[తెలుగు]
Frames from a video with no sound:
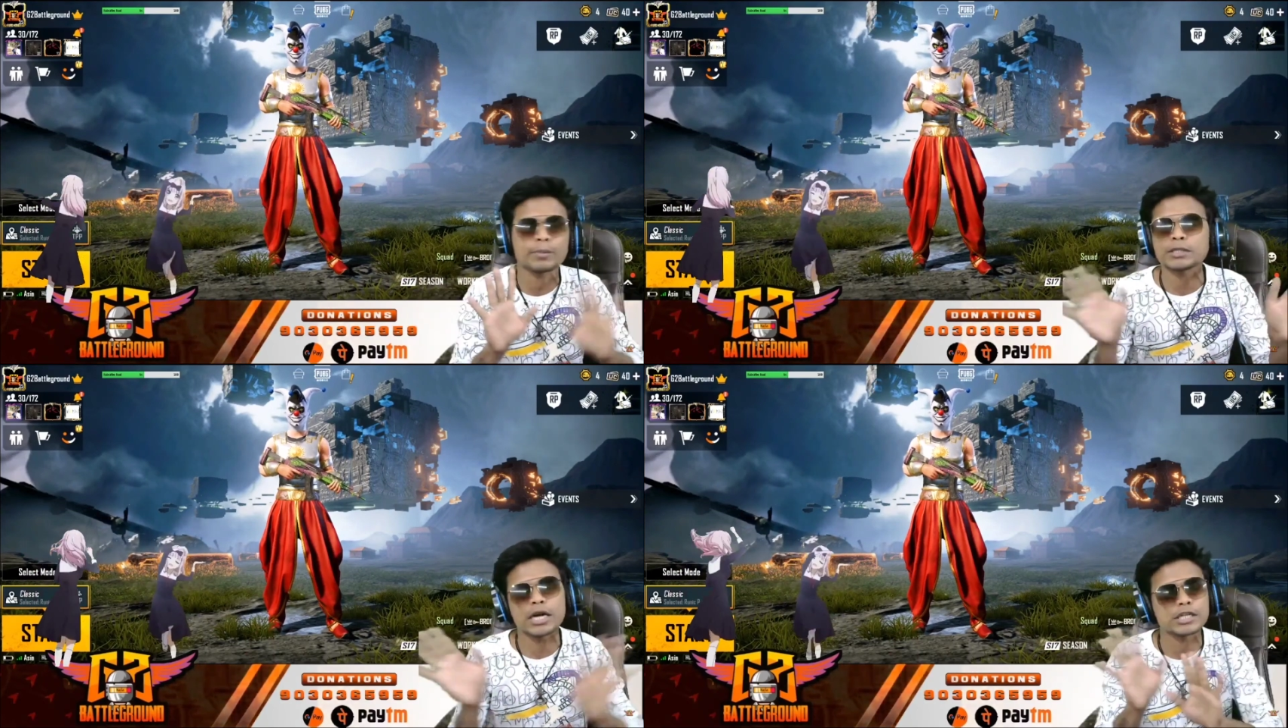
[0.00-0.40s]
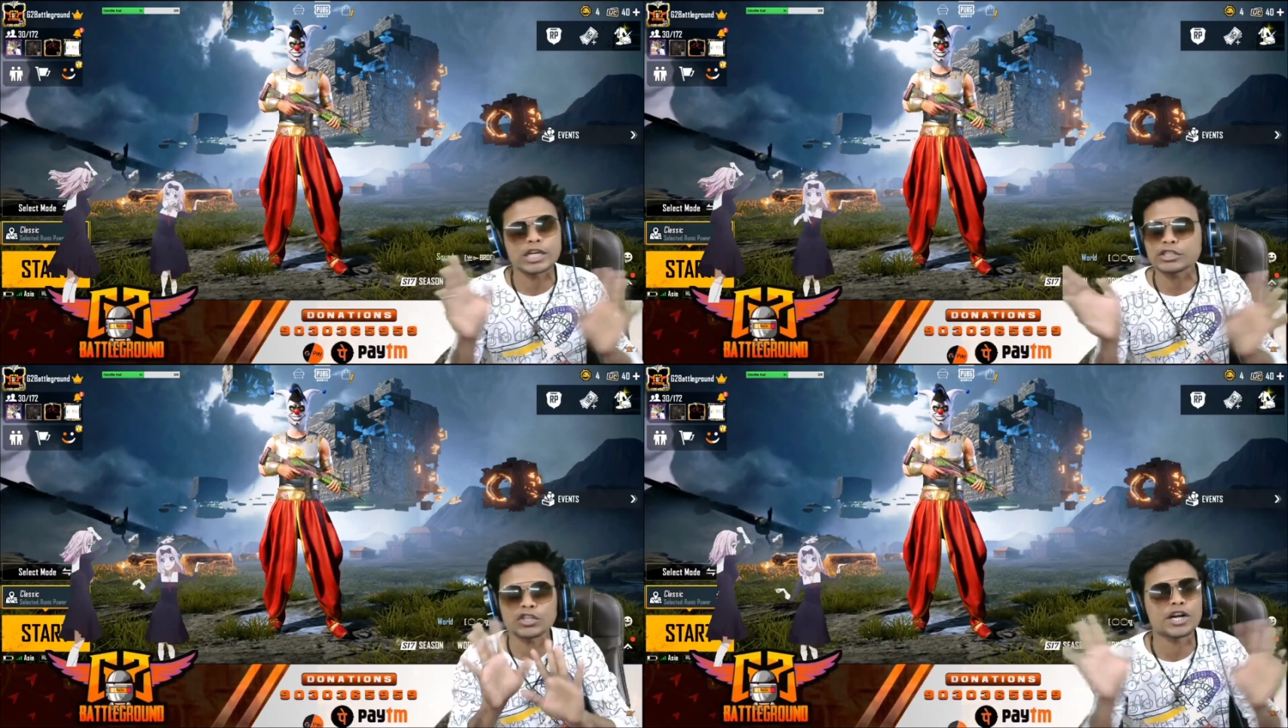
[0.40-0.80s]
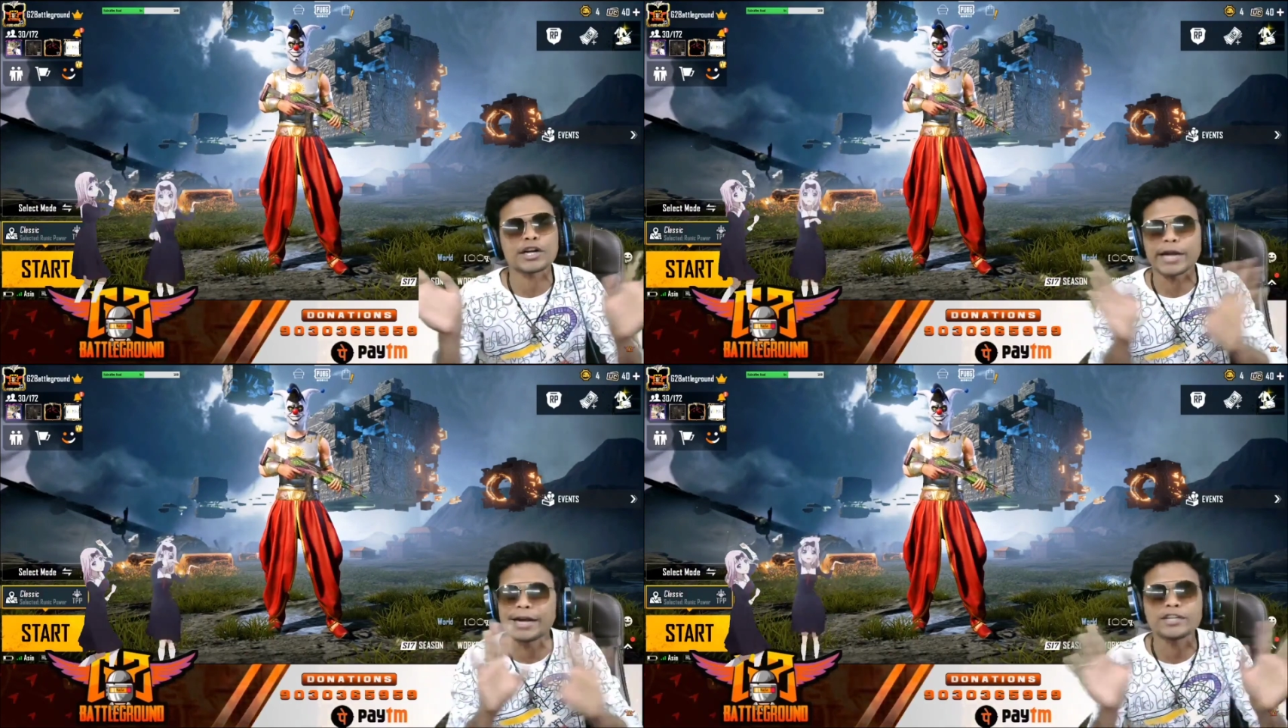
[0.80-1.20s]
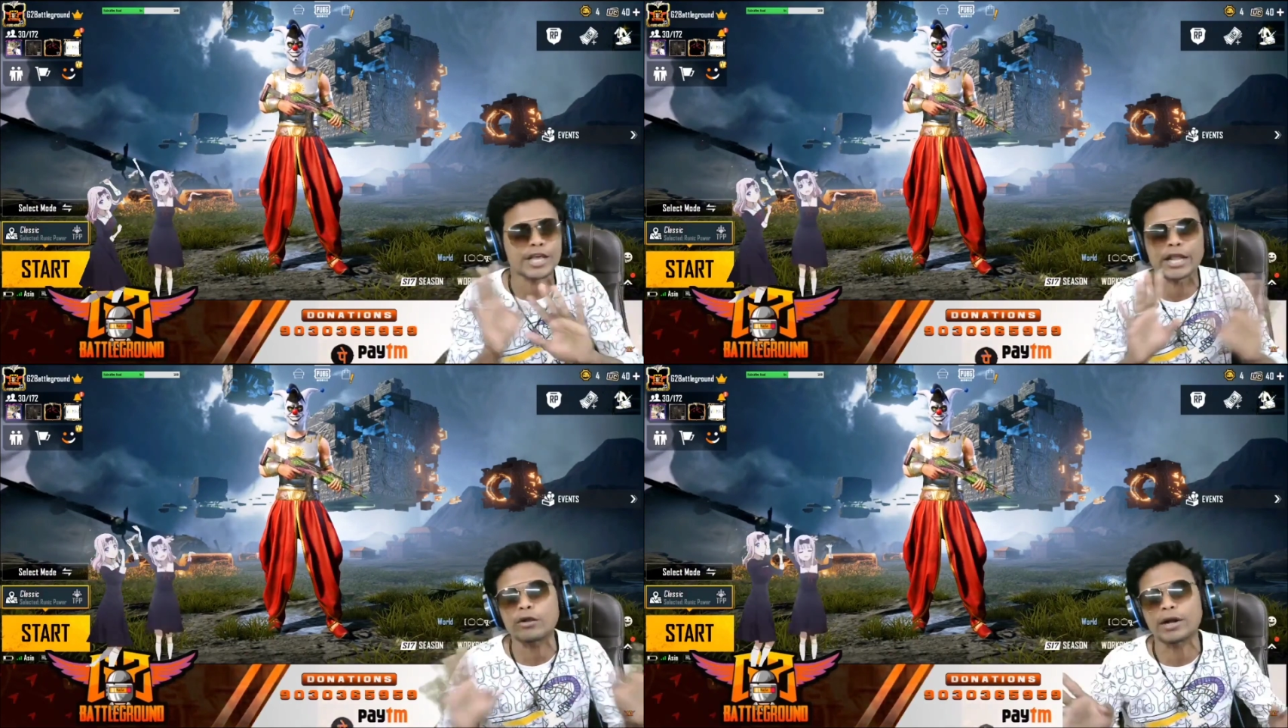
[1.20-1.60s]
సూపర్ చాట్ చేస్తే నేను రైడ్
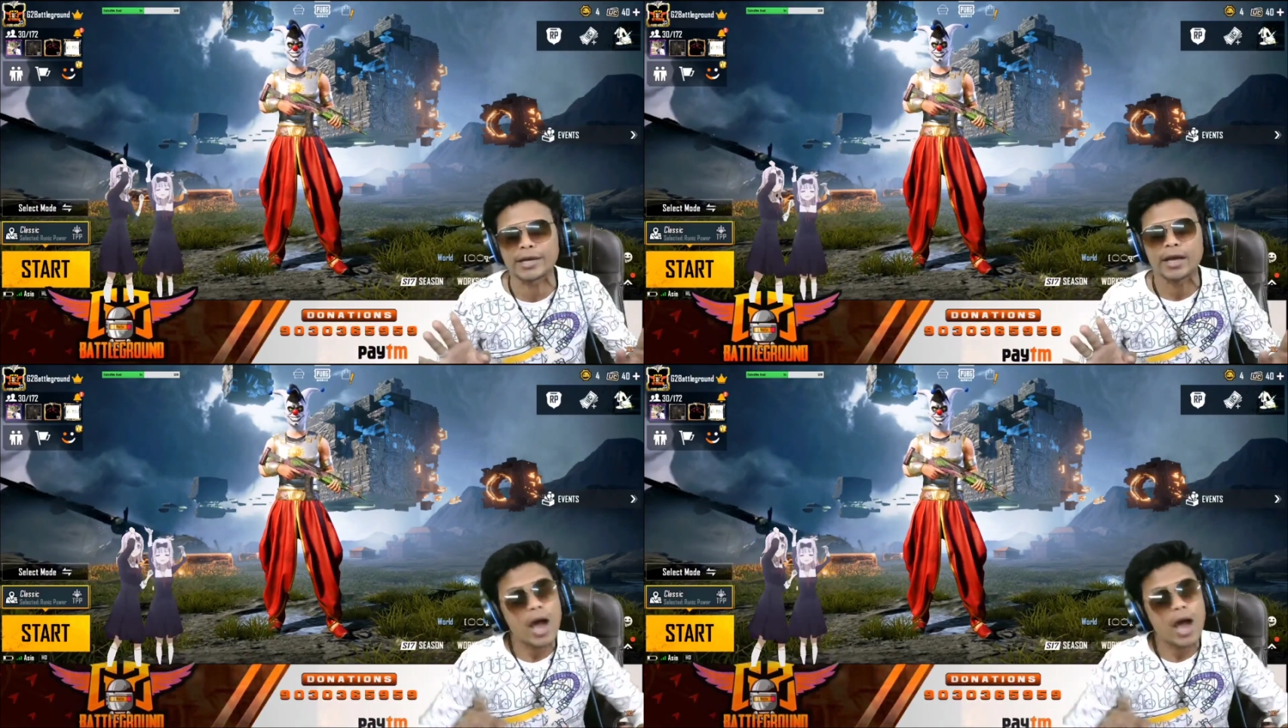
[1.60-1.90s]
చేయను అని